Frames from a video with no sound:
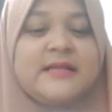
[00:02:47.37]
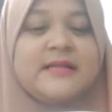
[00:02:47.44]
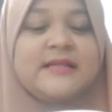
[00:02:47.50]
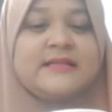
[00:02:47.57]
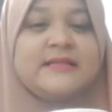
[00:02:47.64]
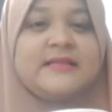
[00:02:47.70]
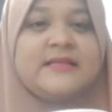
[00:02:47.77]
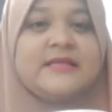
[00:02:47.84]

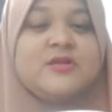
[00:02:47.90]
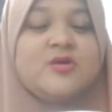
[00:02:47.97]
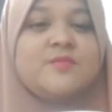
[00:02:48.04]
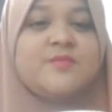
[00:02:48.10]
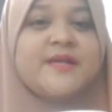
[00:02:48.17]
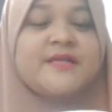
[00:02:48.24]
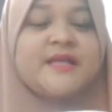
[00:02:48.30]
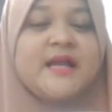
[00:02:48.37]
nanti
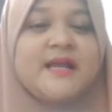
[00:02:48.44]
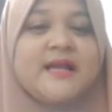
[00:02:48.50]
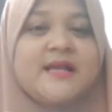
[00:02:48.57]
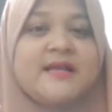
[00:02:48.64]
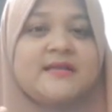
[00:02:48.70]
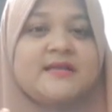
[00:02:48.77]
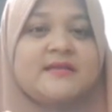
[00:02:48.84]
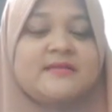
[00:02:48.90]
gelombangnya
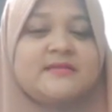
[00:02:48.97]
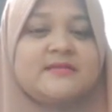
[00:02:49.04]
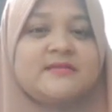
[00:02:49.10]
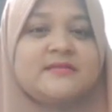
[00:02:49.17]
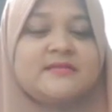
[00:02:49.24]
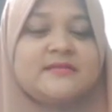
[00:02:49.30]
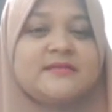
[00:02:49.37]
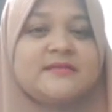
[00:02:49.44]
akan
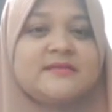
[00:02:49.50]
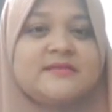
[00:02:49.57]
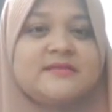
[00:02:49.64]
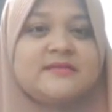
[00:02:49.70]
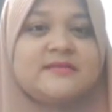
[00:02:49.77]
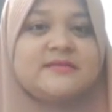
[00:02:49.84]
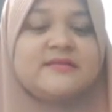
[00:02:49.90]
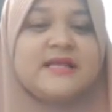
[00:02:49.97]

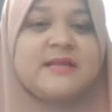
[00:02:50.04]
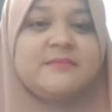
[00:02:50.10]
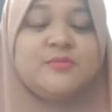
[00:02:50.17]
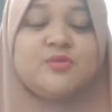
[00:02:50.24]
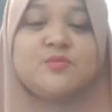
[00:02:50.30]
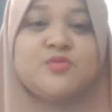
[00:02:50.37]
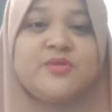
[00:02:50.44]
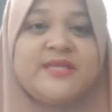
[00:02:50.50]
ke dalam
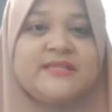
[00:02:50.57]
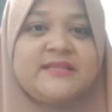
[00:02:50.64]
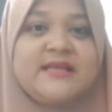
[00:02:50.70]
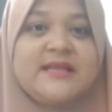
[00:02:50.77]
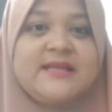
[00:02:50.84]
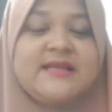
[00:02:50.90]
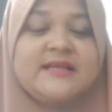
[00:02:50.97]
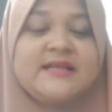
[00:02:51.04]
tubuh
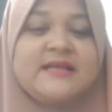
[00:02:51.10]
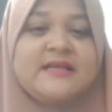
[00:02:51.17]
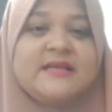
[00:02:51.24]
kita dan